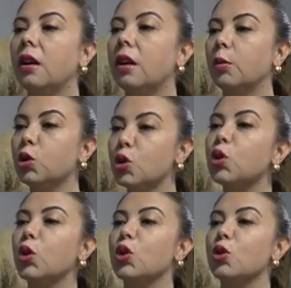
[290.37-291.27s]
E, bunun
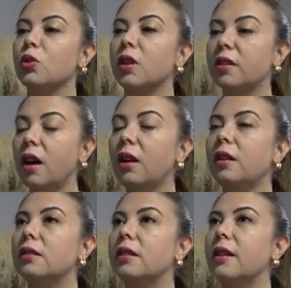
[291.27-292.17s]
sonucunda
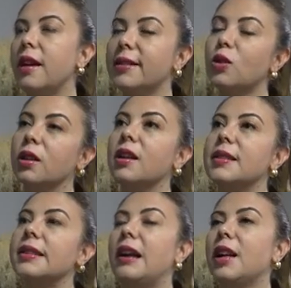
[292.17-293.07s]
da e, esir olan
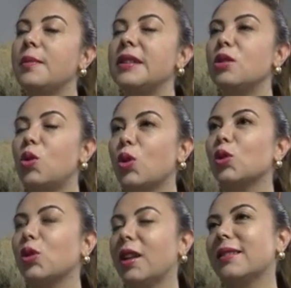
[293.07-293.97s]
askerler değerlerimizin
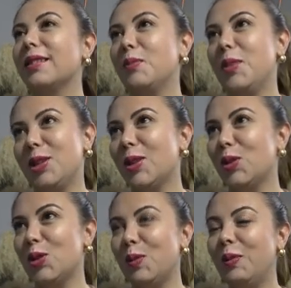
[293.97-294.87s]
sorgu tutanaklarının peşine
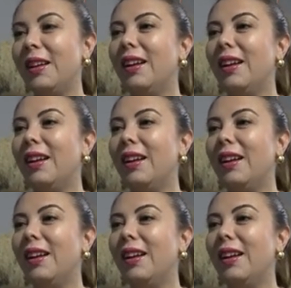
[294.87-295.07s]
düştüm.